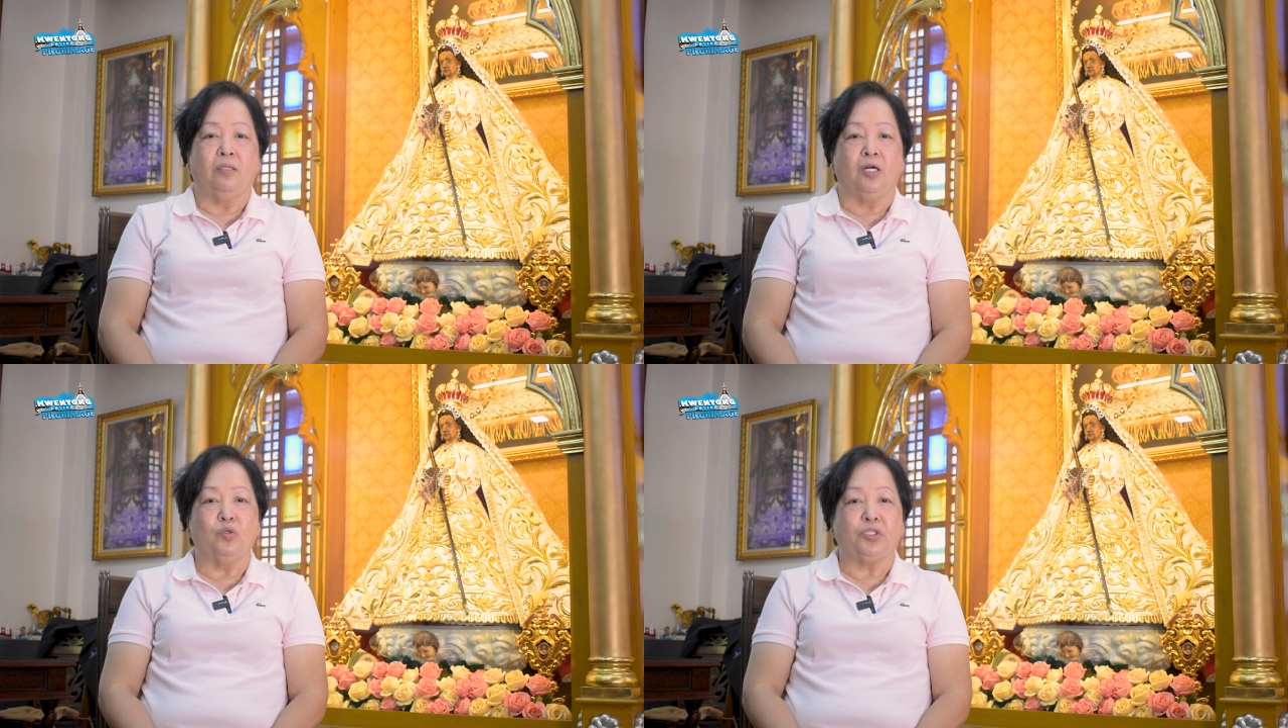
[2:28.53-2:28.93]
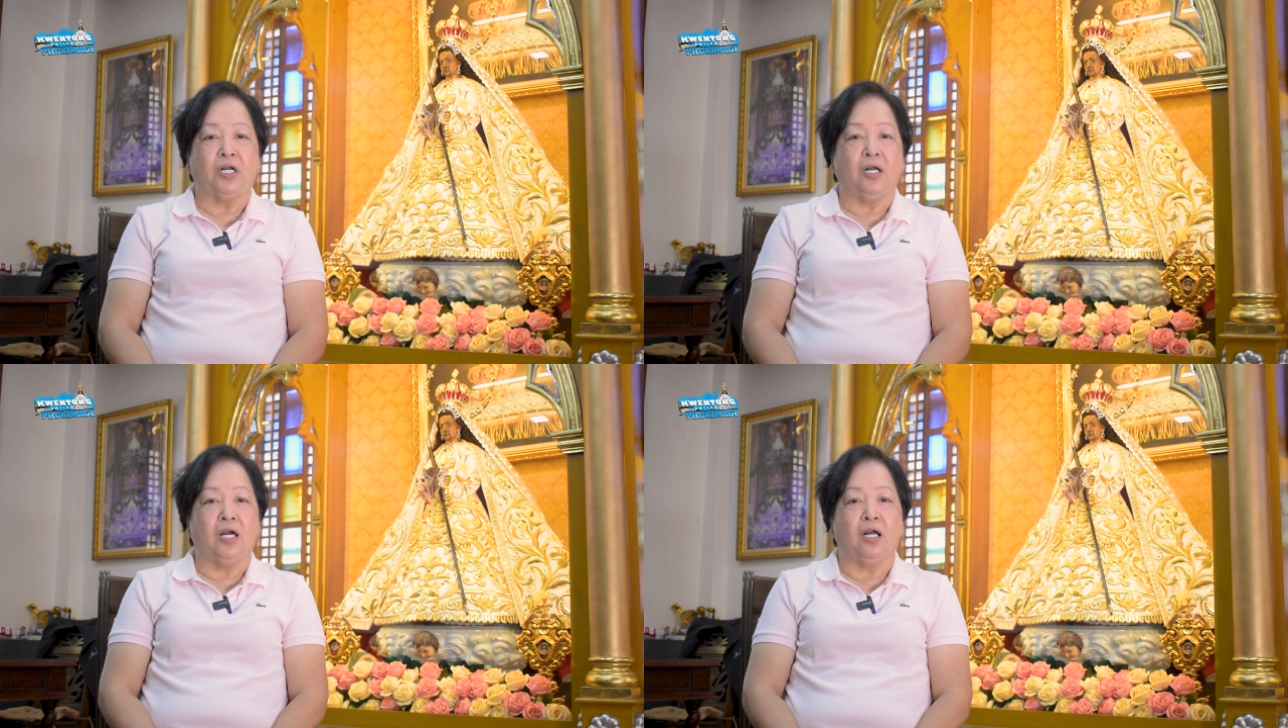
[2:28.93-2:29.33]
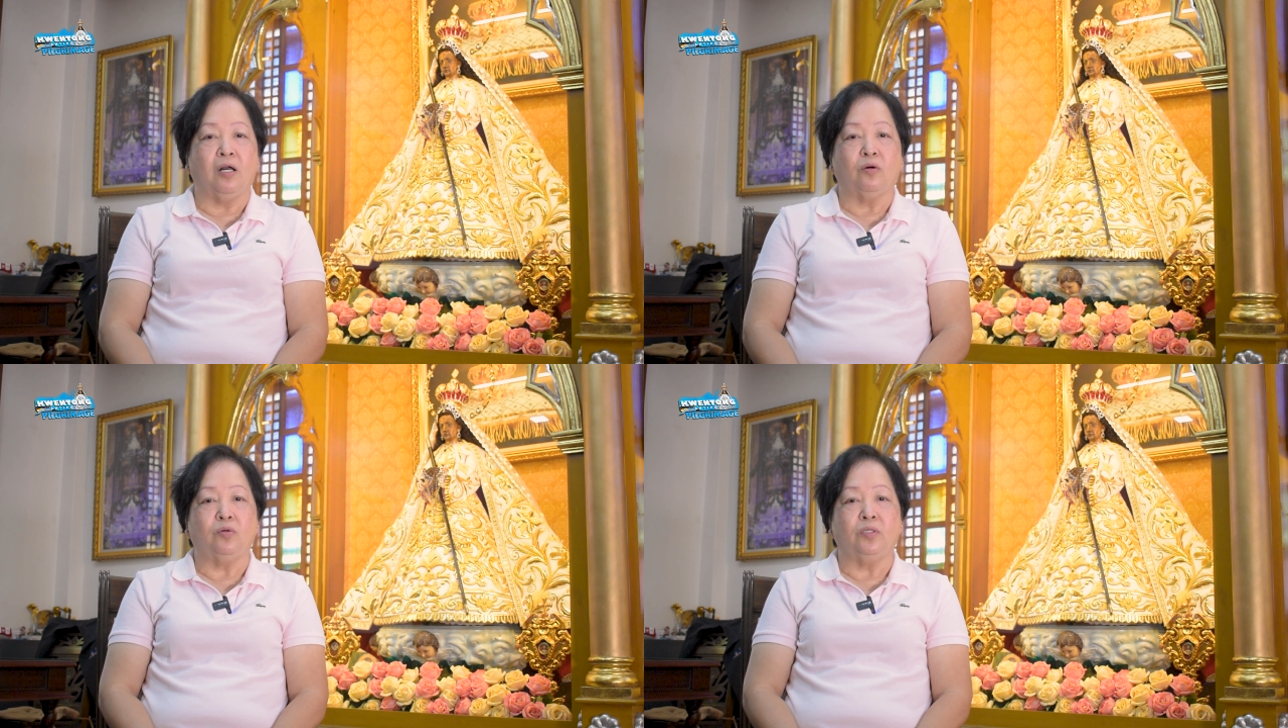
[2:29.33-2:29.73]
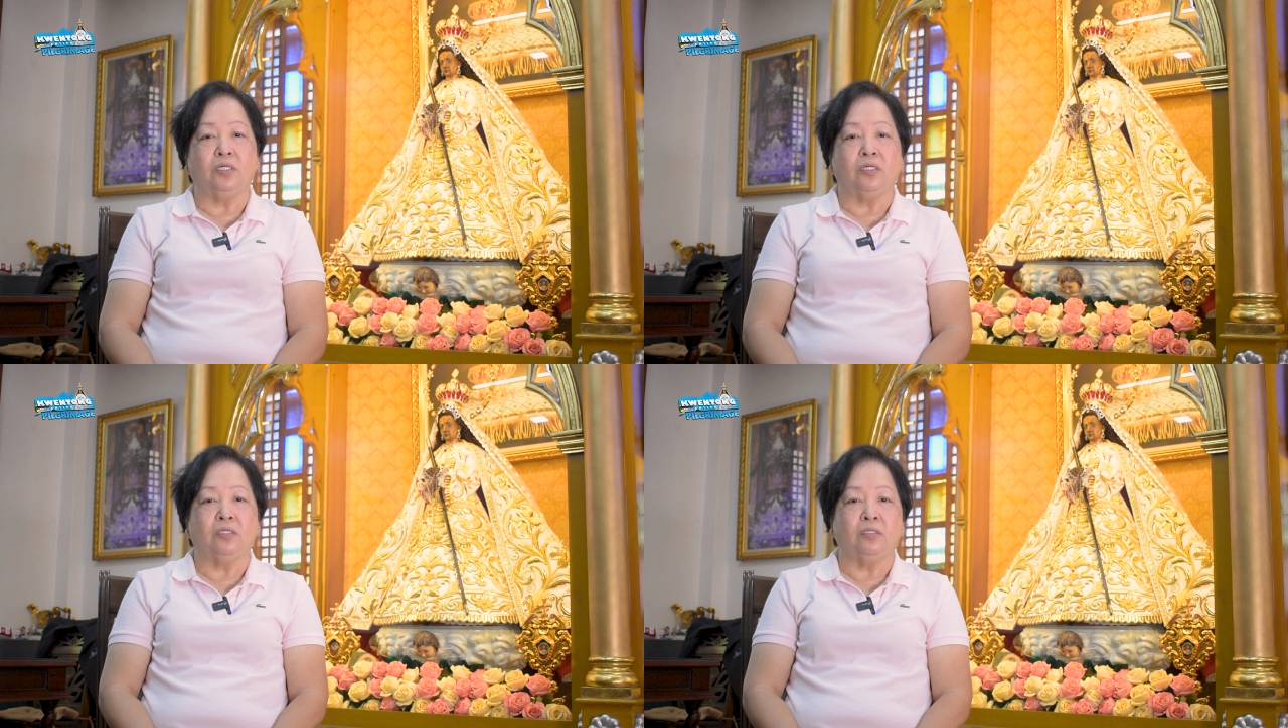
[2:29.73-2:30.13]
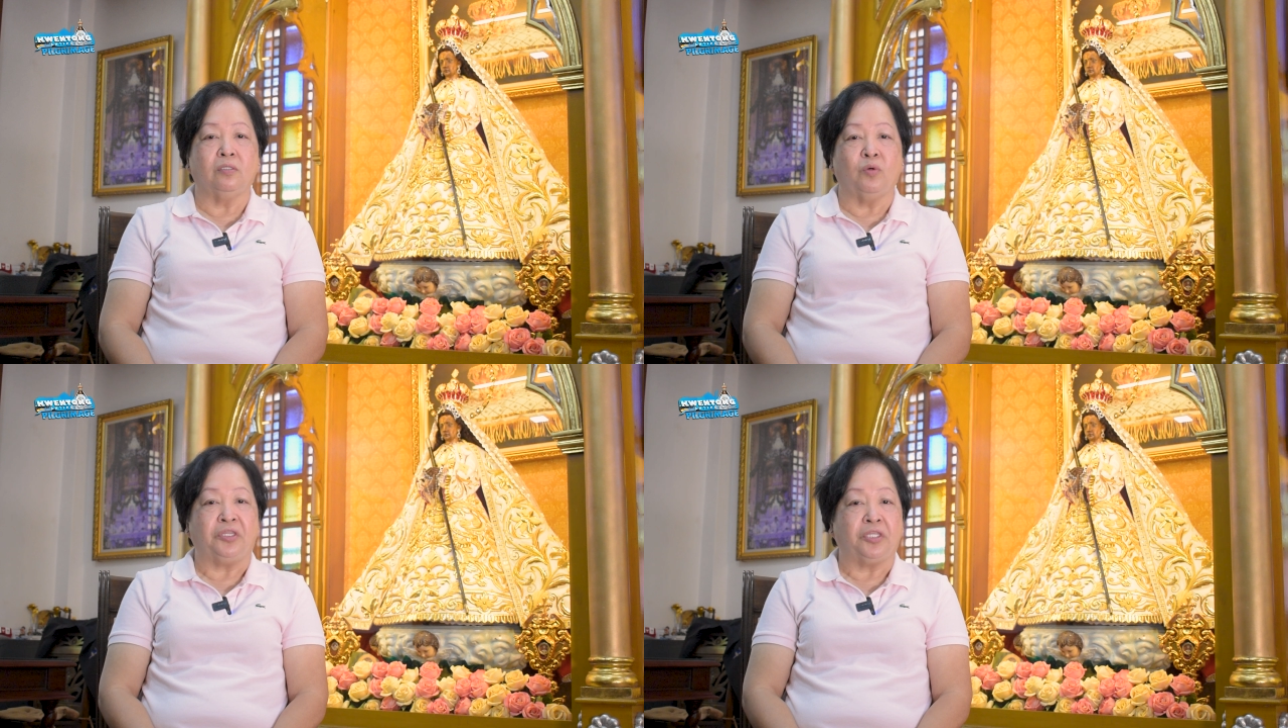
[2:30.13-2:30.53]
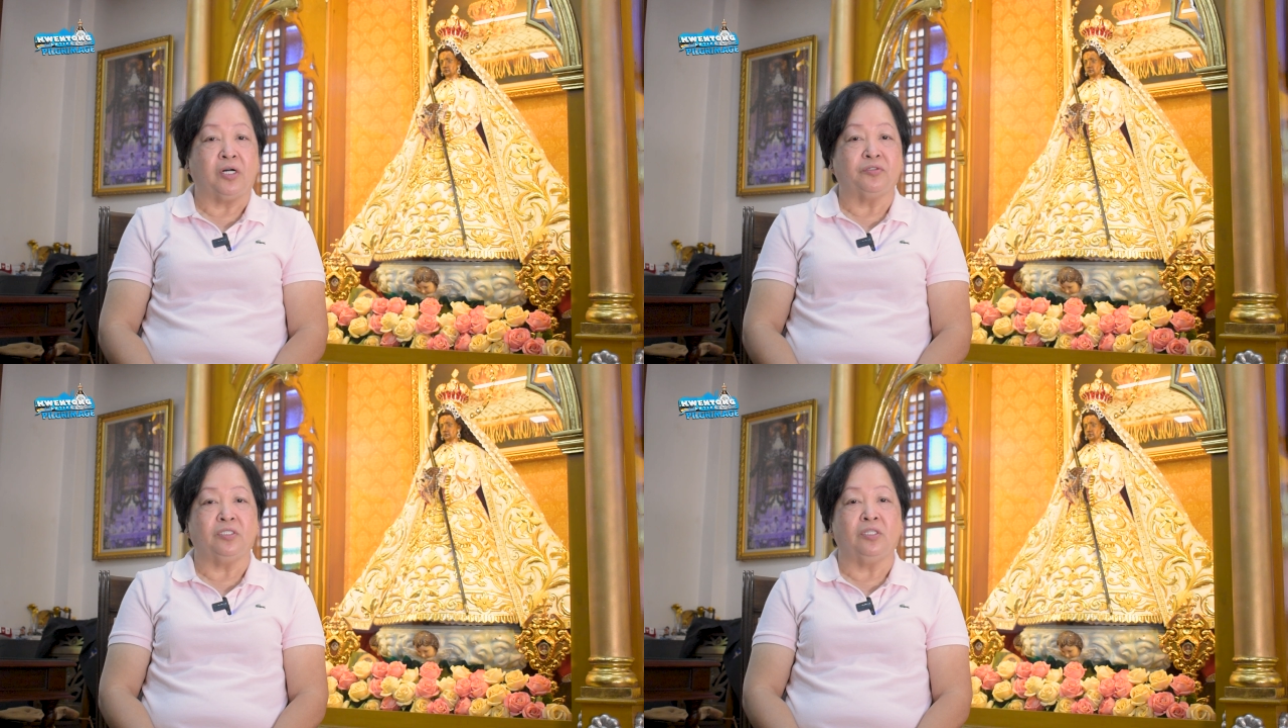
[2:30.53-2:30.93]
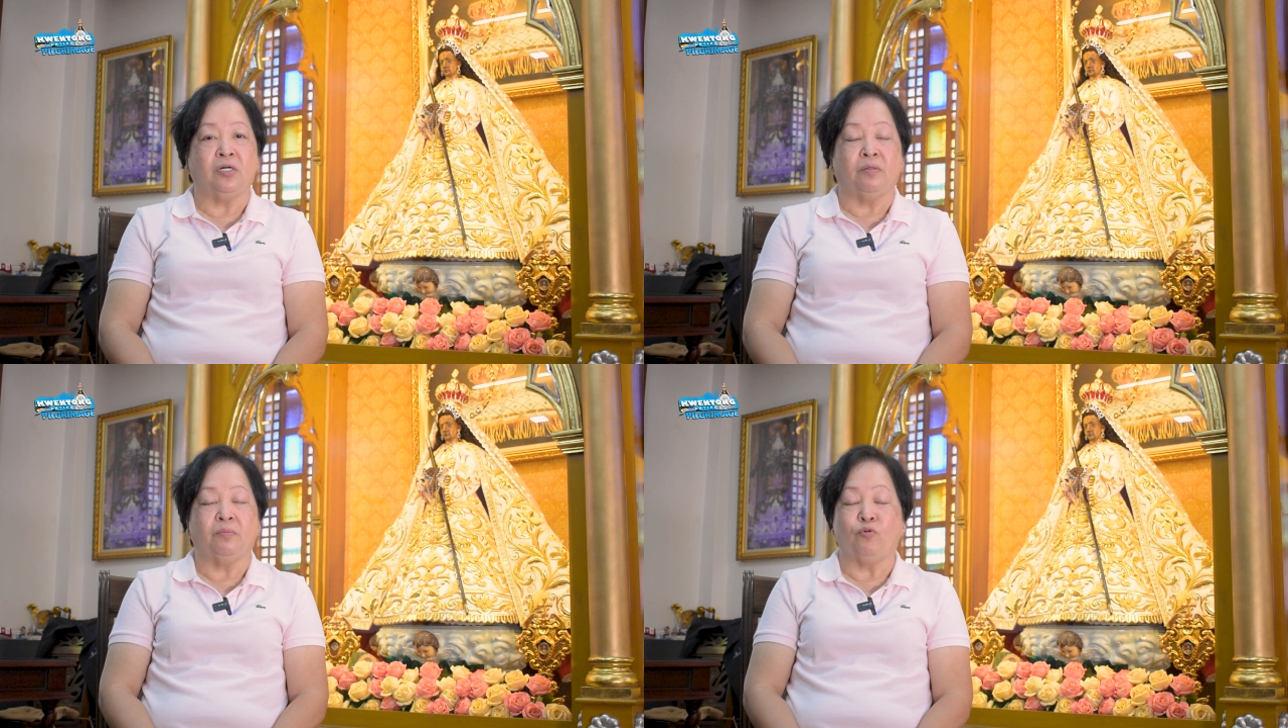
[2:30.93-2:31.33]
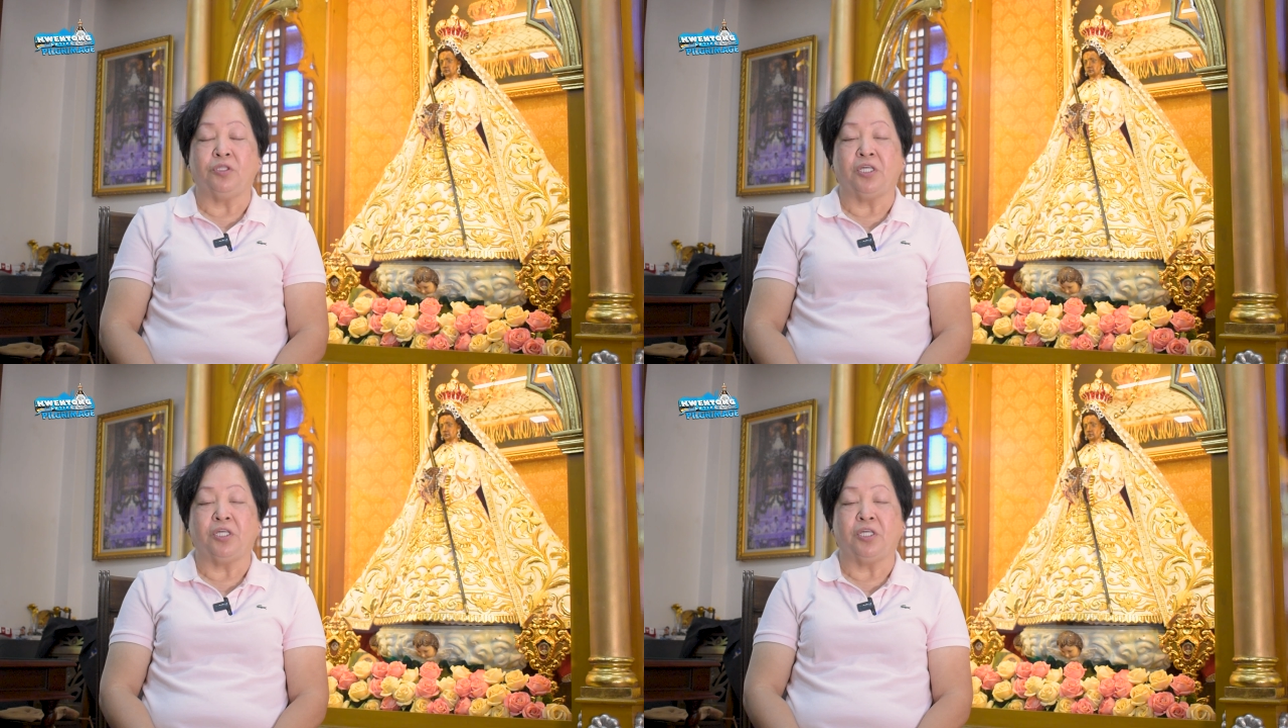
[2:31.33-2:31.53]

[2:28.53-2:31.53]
Nangutang nga lang ako ng 1,000 1,000